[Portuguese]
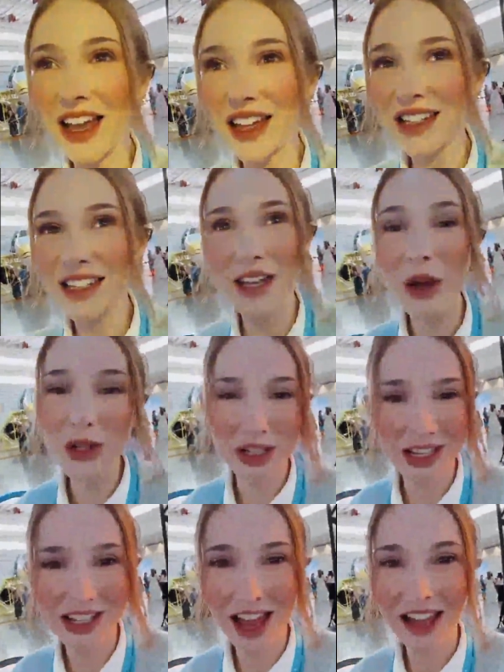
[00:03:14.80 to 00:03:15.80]
Se Deus
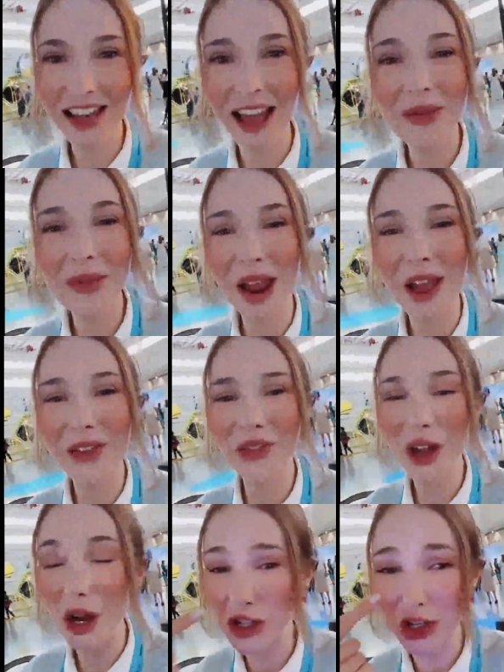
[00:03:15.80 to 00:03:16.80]
quiser, né, em
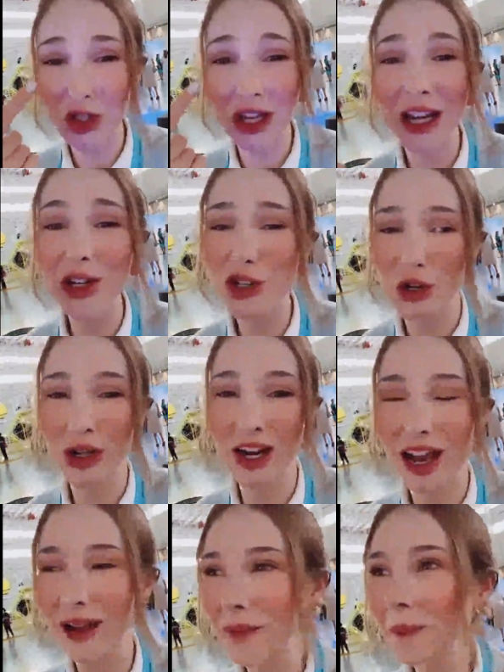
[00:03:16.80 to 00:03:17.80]
breve. Hoje eu tô querendo
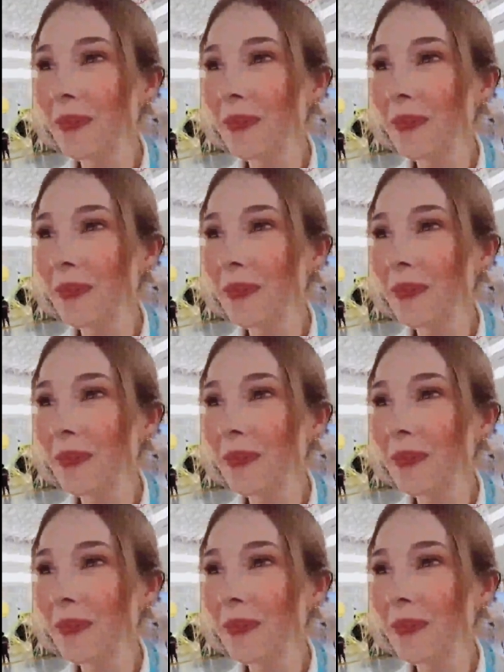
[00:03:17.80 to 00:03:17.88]
chorar.